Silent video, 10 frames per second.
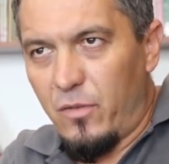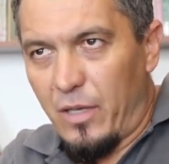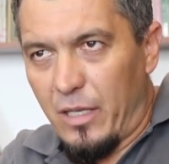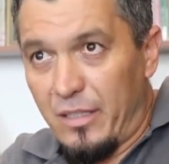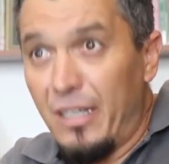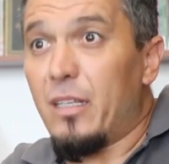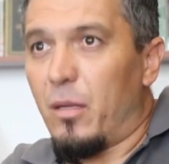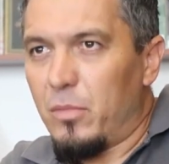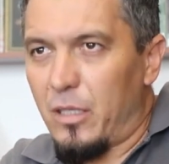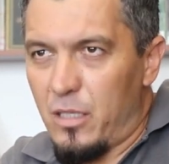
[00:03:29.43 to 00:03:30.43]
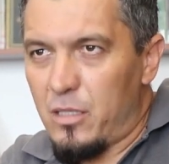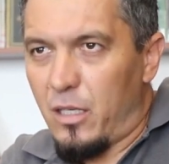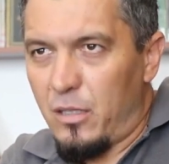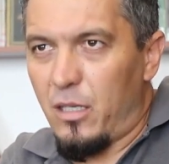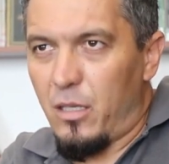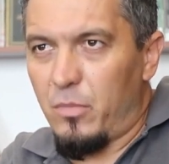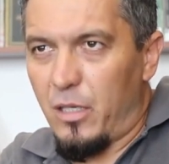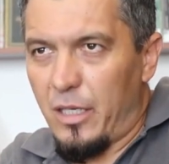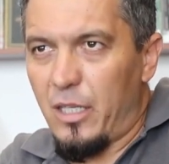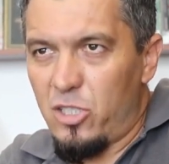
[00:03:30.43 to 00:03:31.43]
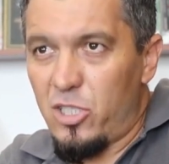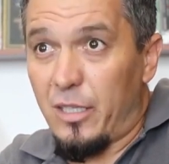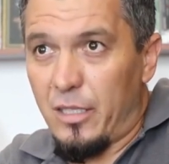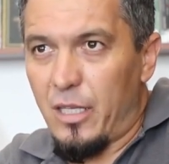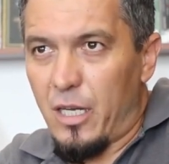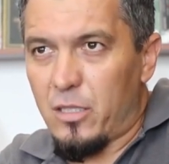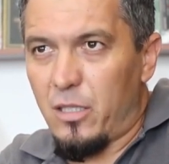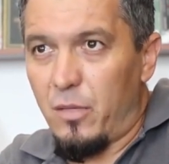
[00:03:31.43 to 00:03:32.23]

ve din adamlarına, Hristiyan din adamlarına geniş yetkiler,